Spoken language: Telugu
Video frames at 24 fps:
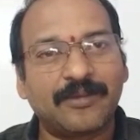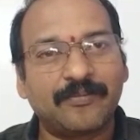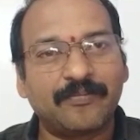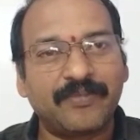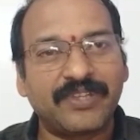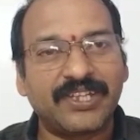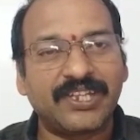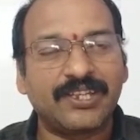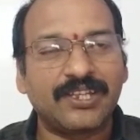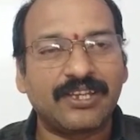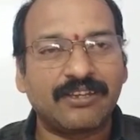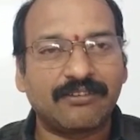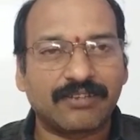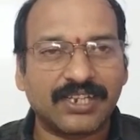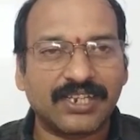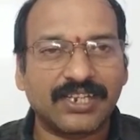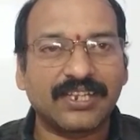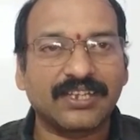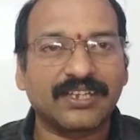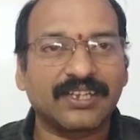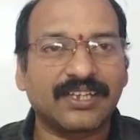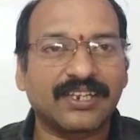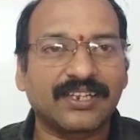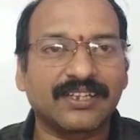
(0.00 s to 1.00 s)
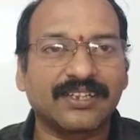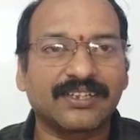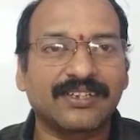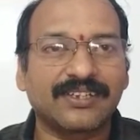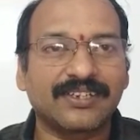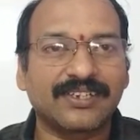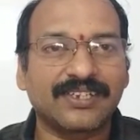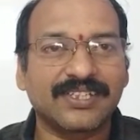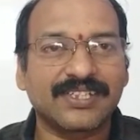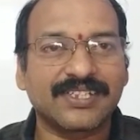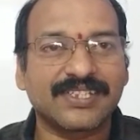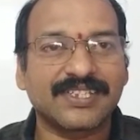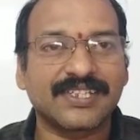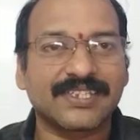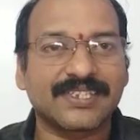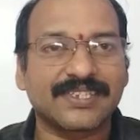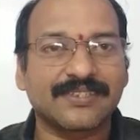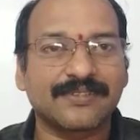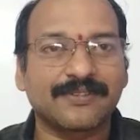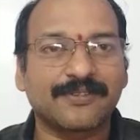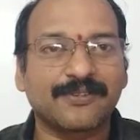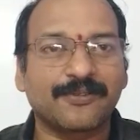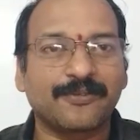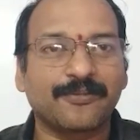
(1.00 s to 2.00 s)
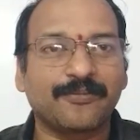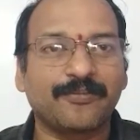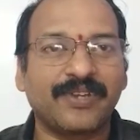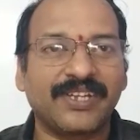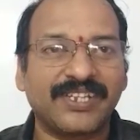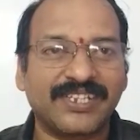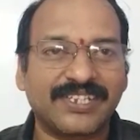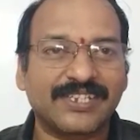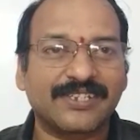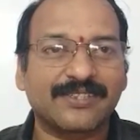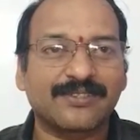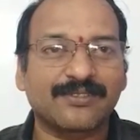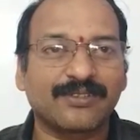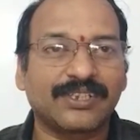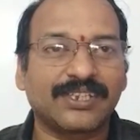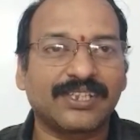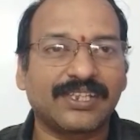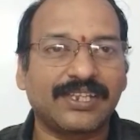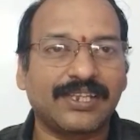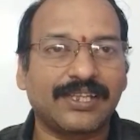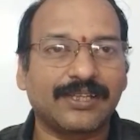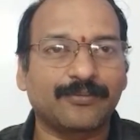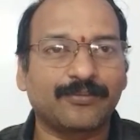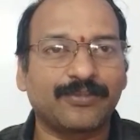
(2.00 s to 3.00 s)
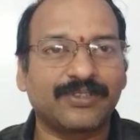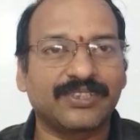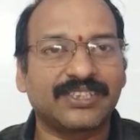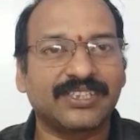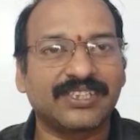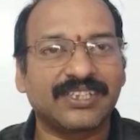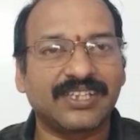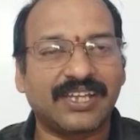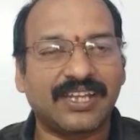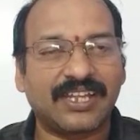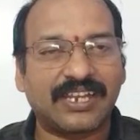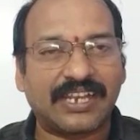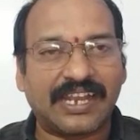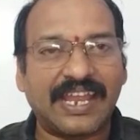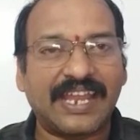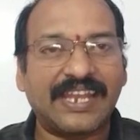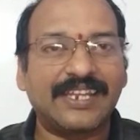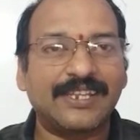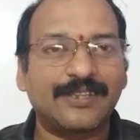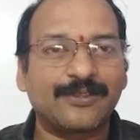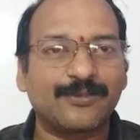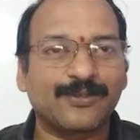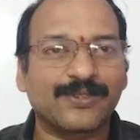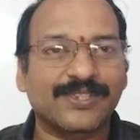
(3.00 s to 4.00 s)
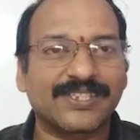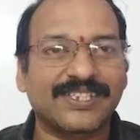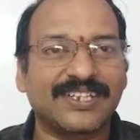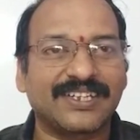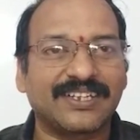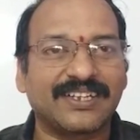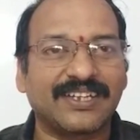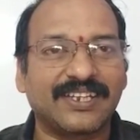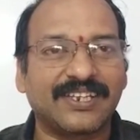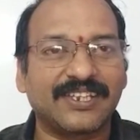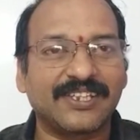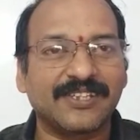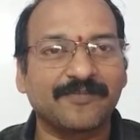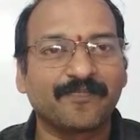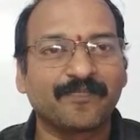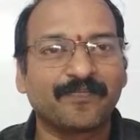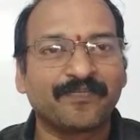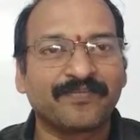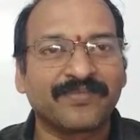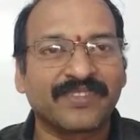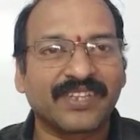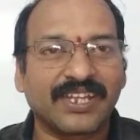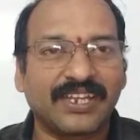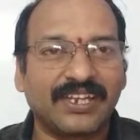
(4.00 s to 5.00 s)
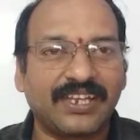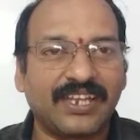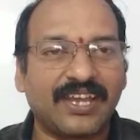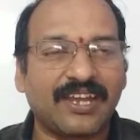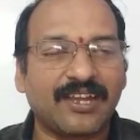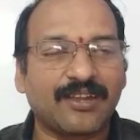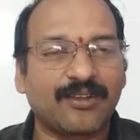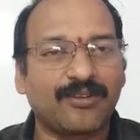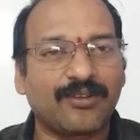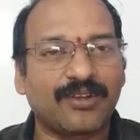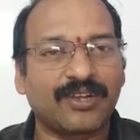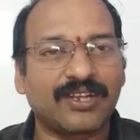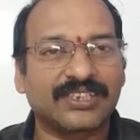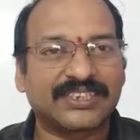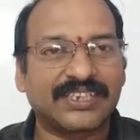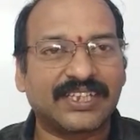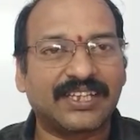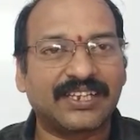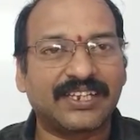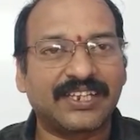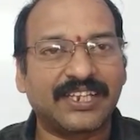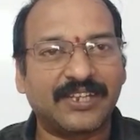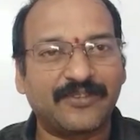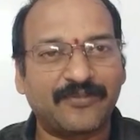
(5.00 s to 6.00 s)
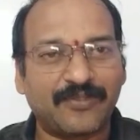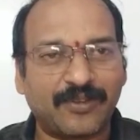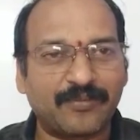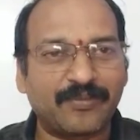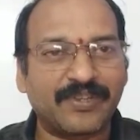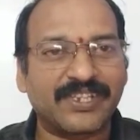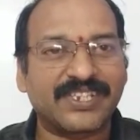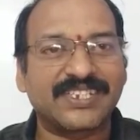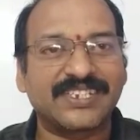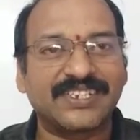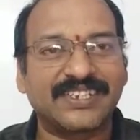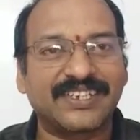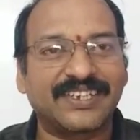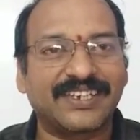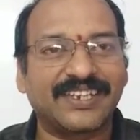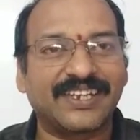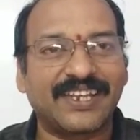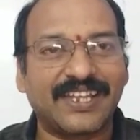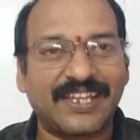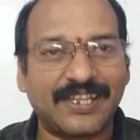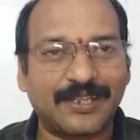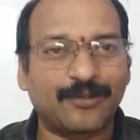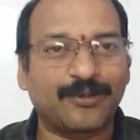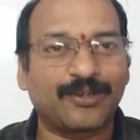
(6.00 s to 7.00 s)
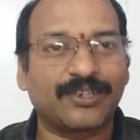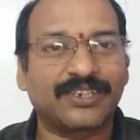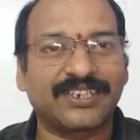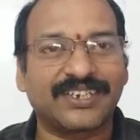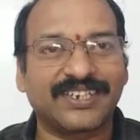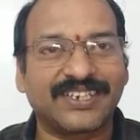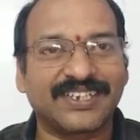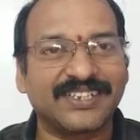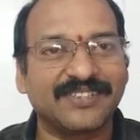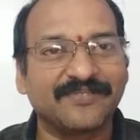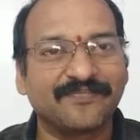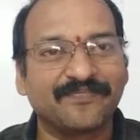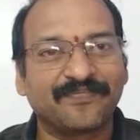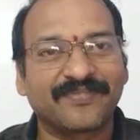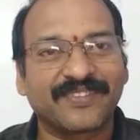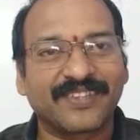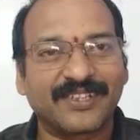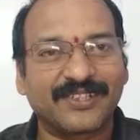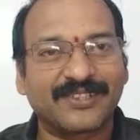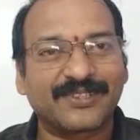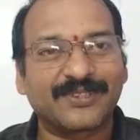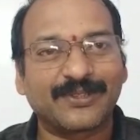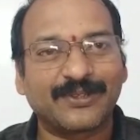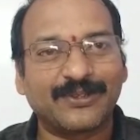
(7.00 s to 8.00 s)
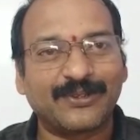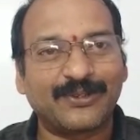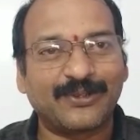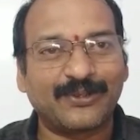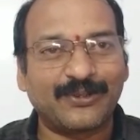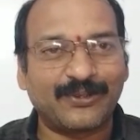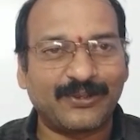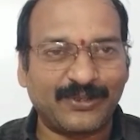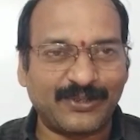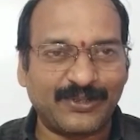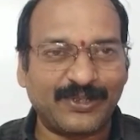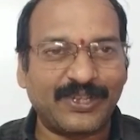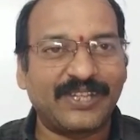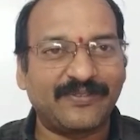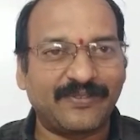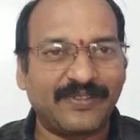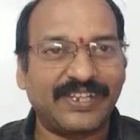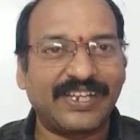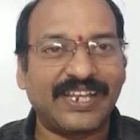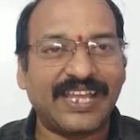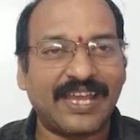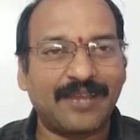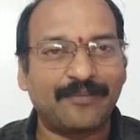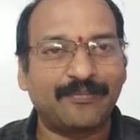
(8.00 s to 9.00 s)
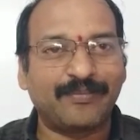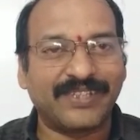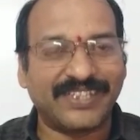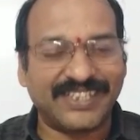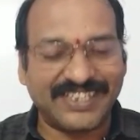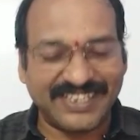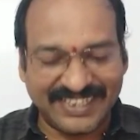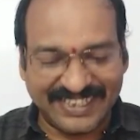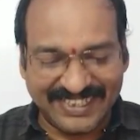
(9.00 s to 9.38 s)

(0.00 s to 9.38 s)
మీరు ఎవరైనా కనుక టీసీఎస్ బై చేస్తున్నా లేకపోతే ఆ ర్యాలీ చూసినా కానీ నాకు ఒకసారి ఇన్ఫర్మేషన్ ఇవ్వండి లైక్ కొట్టండి సో ఐ ఫీల్ హ్యాపీ